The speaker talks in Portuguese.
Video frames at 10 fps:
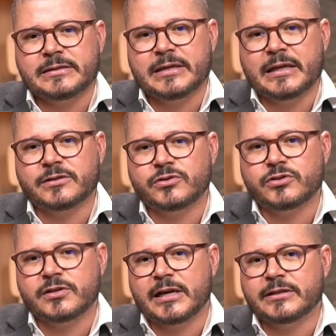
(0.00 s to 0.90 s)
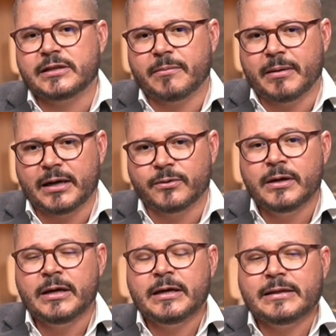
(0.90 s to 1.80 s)
as relações sociais de trabalho
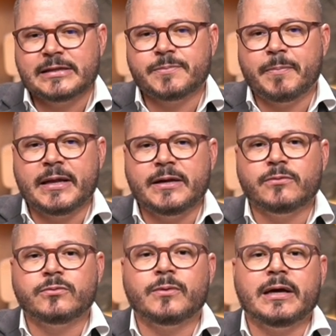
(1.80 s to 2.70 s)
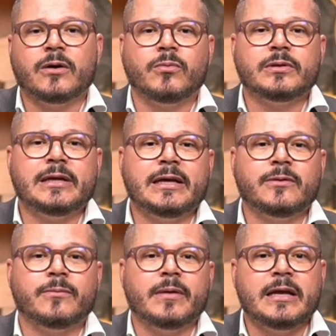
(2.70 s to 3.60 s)
nesse período era o
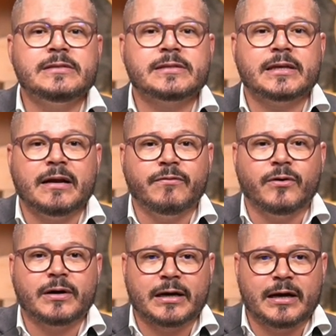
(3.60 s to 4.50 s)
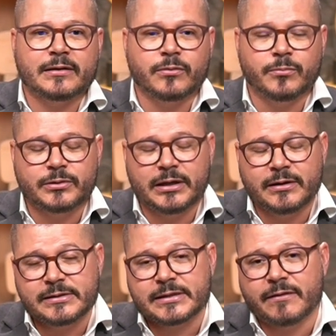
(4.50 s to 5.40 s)
modelo escravocrata, o modelo
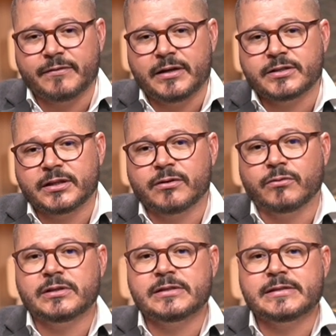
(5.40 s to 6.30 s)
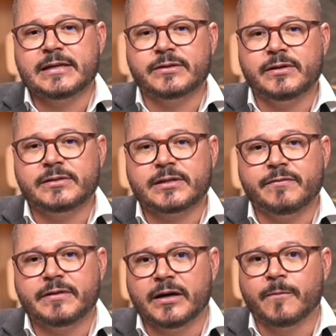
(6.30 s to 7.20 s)
escravista. Então, a utilização da
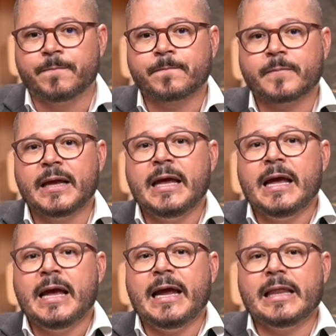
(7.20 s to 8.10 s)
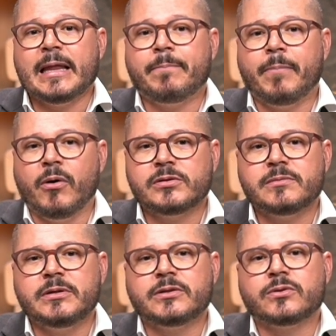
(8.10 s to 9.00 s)
escravidão, ela
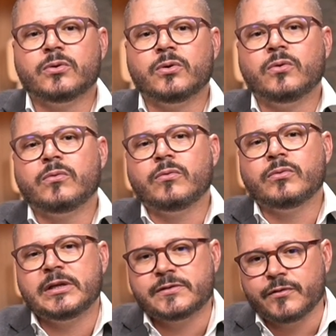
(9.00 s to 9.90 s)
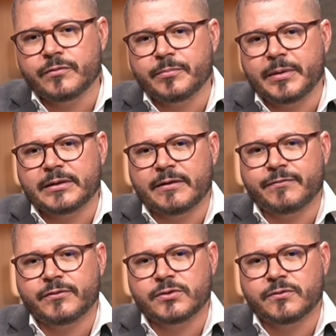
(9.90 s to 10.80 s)
possibilitou o desenvolvimento da
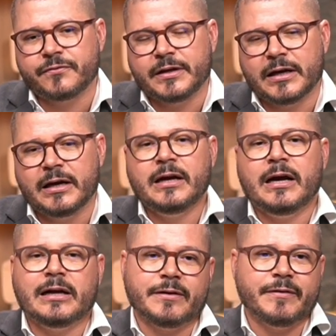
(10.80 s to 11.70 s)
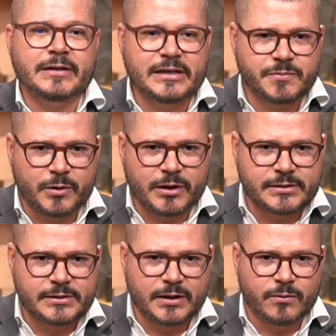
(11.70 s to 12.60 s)
filosofia através da
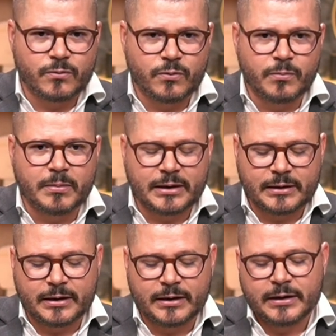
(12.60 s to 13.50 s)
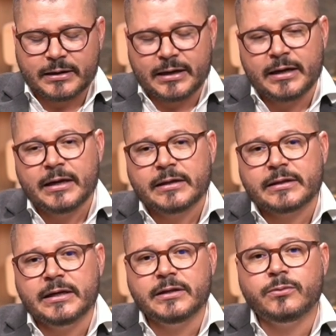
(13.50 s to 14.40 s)
exploração humana, né?
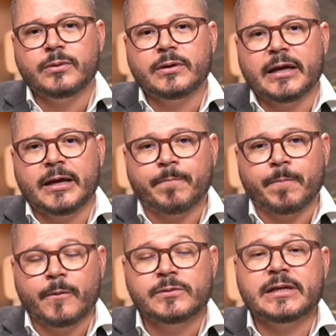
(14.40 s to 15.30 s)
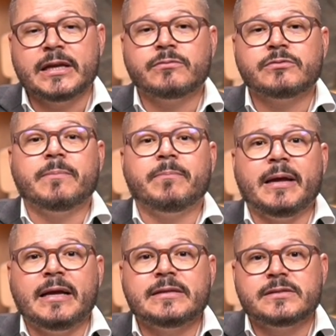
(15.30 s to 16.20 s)
Tanto que os gregos
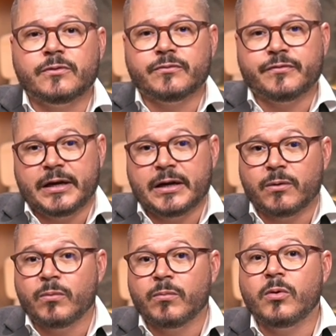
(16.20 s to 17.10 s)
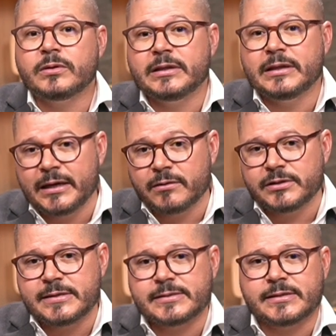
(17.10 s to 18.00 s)
também desenvolveram um modelo de
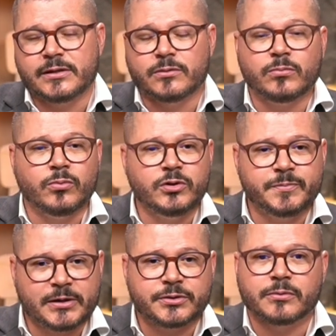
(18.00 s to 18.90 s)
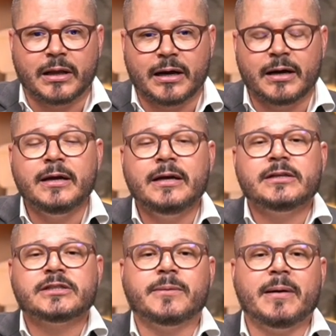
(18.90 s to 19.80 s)
ensino muito particular
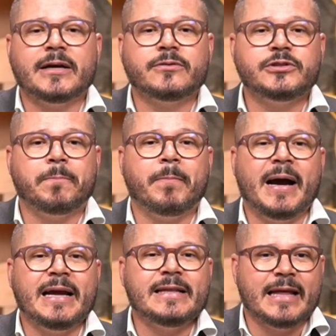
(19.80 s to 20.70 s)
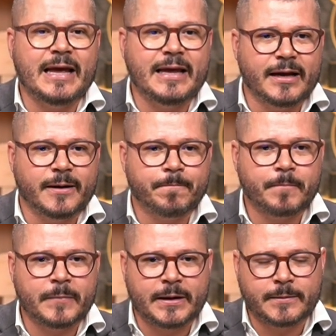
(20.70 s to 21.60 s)
chamado de paideia,
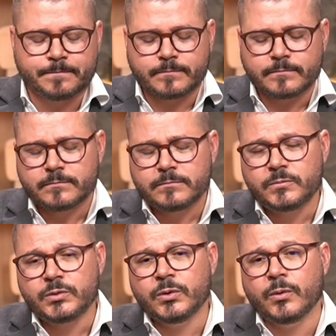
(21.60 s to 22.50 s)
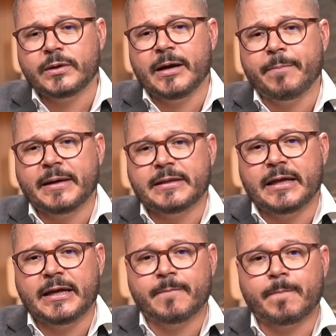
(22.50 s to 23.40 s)
né? O que é a
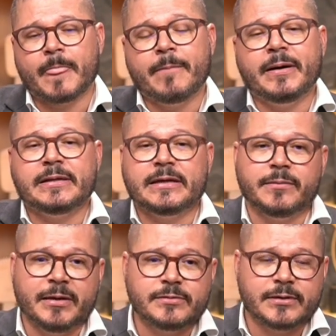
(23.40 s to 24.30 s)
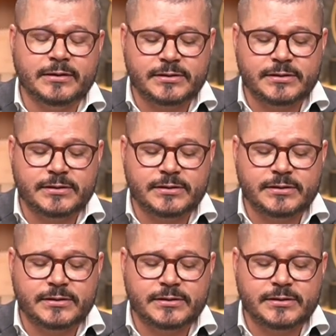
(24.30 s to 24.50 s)
paideia? A paideia também é resultado